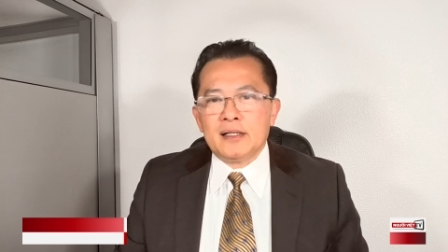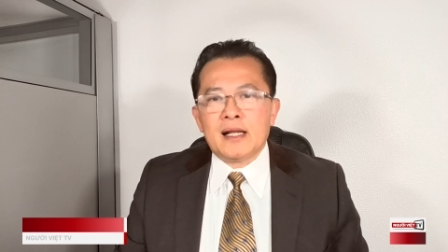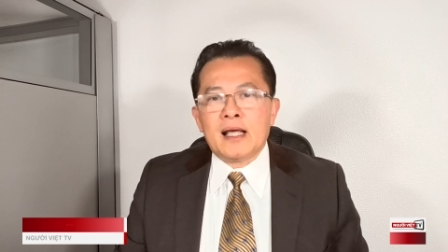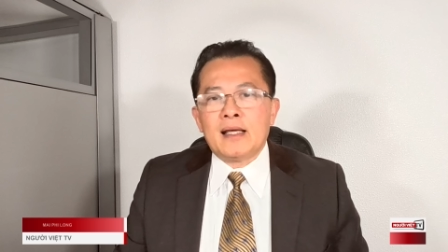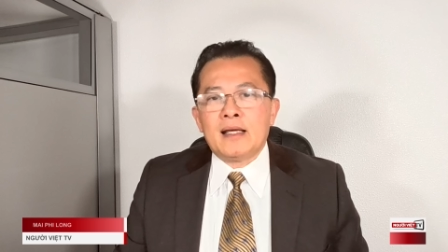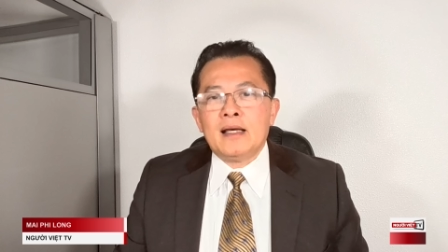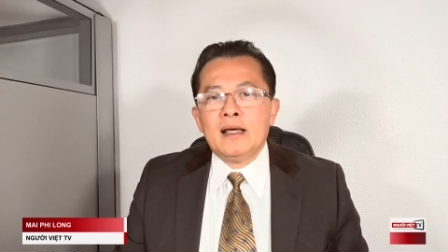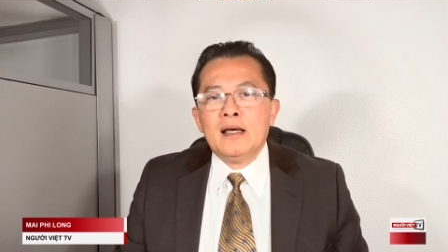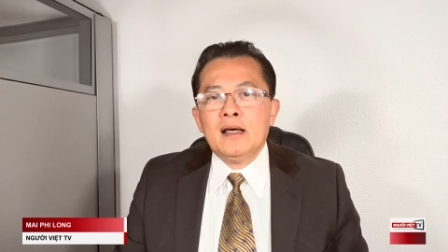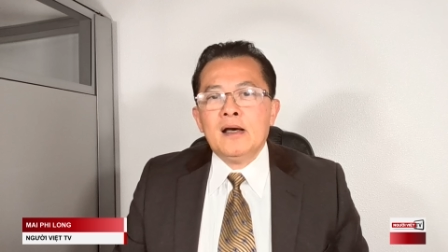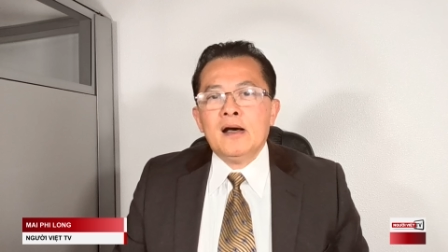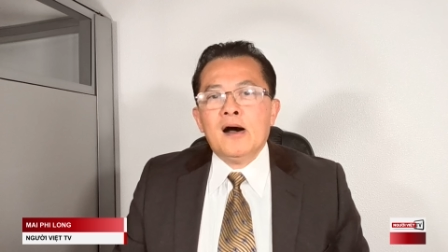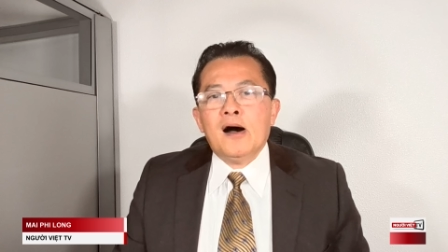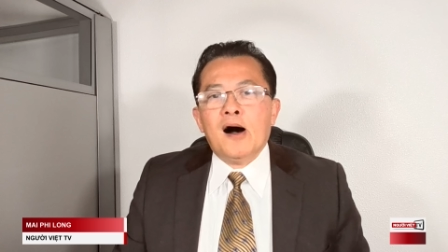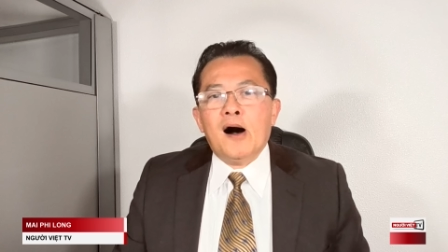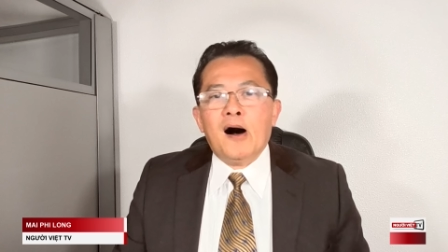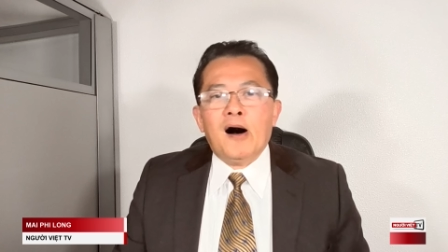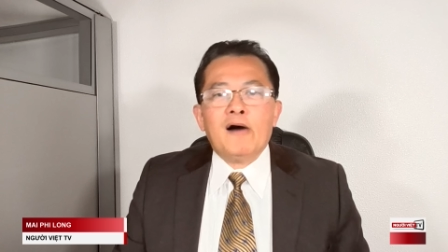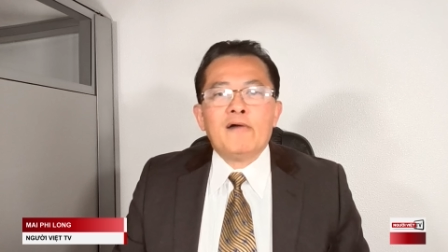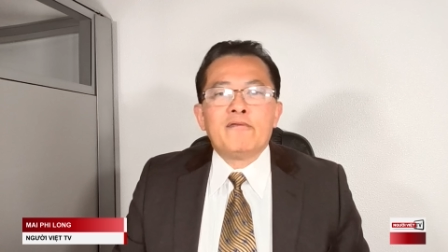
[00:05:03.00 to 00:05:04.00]
hiện nay
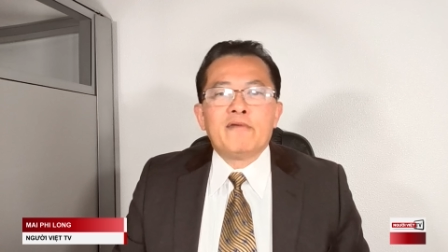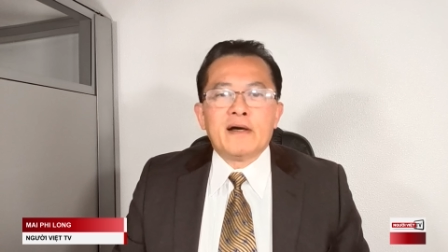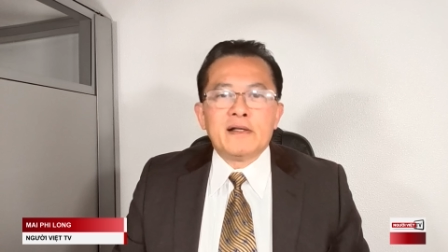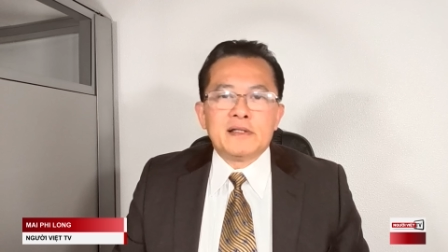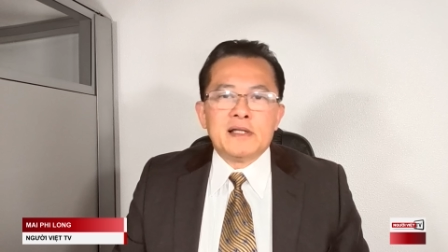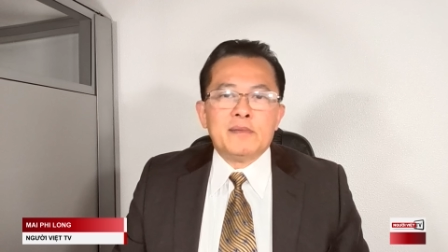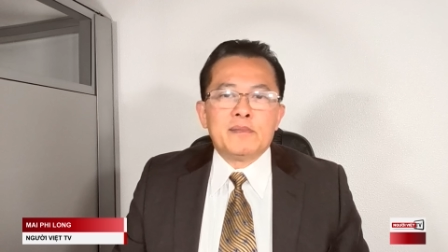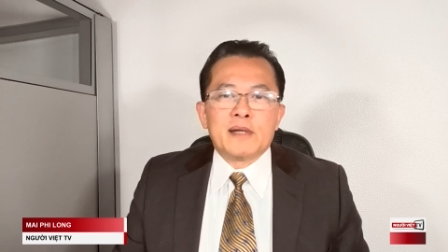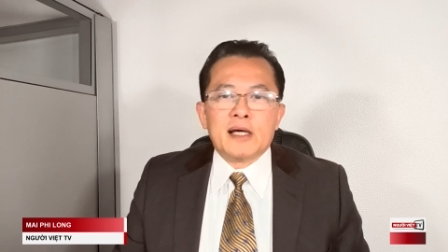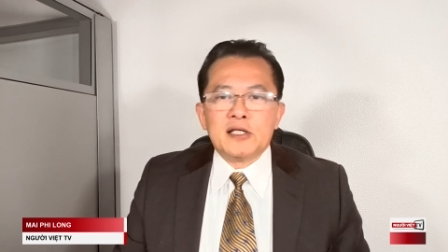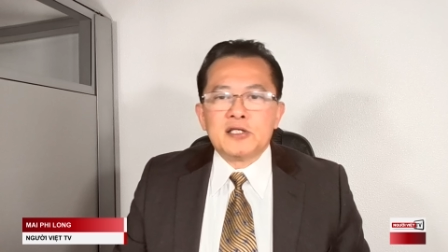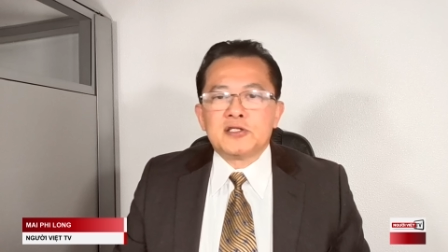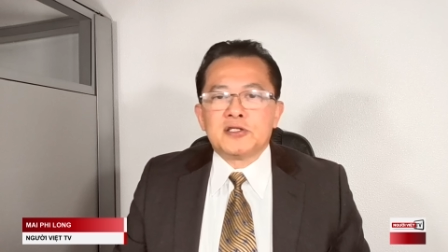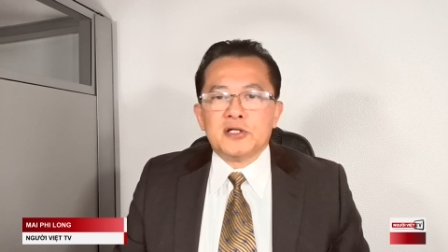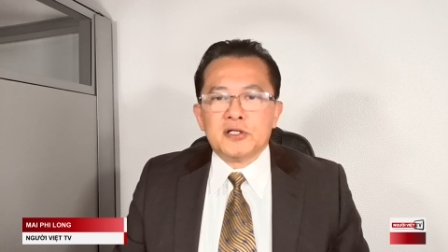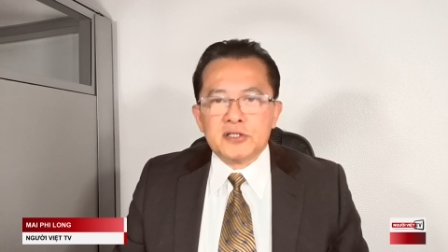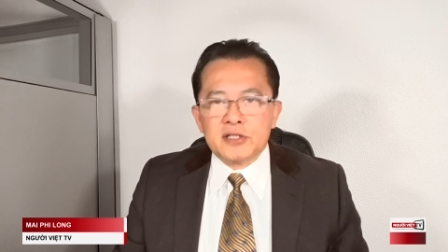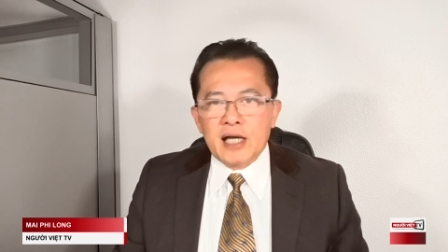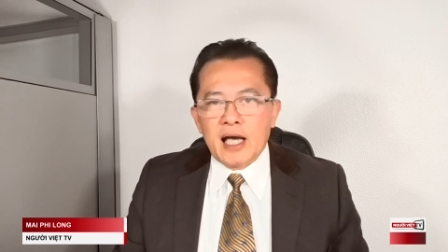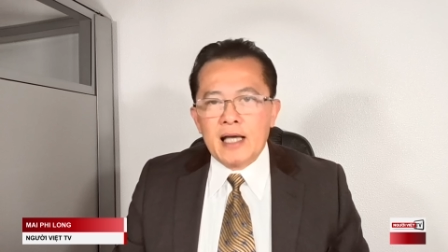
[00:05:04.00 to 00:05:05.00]
họ phải tìm cách
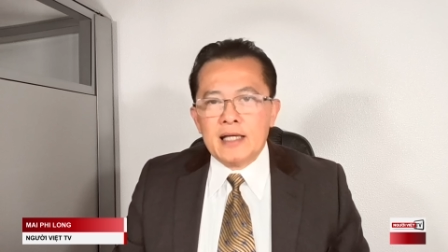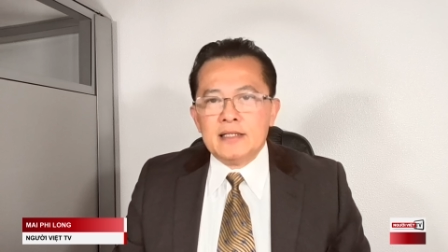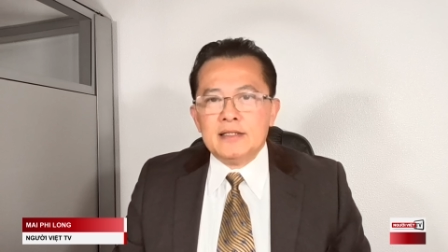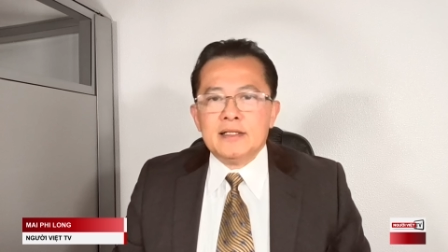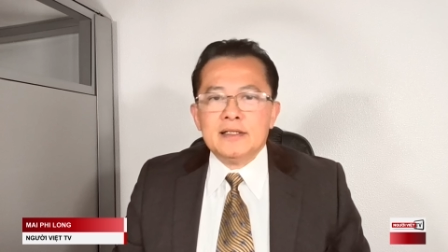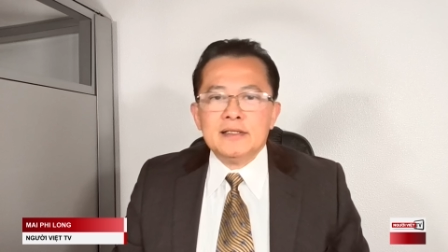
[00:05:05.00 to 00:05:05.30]
sửa sai